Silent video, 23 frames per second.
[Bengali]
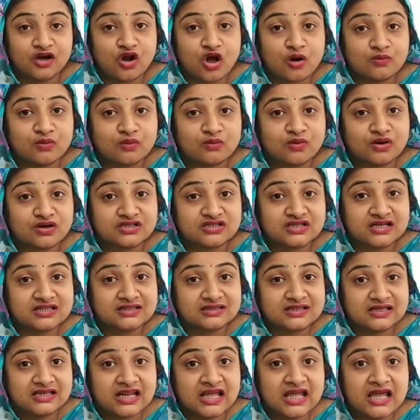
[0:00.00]
নববর্ষের
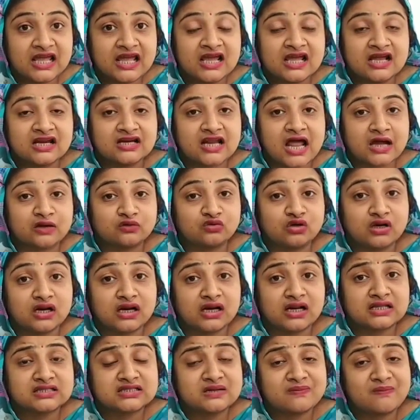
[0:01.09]
দিনে ঠাকুরের
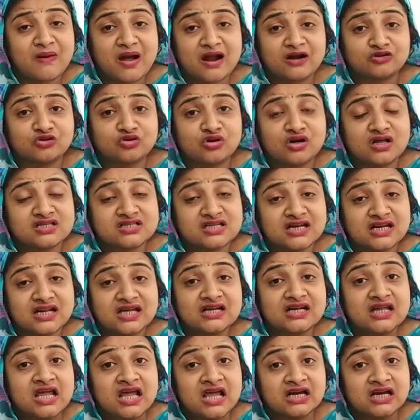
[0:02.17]
কাছে প্রার্থনা জানান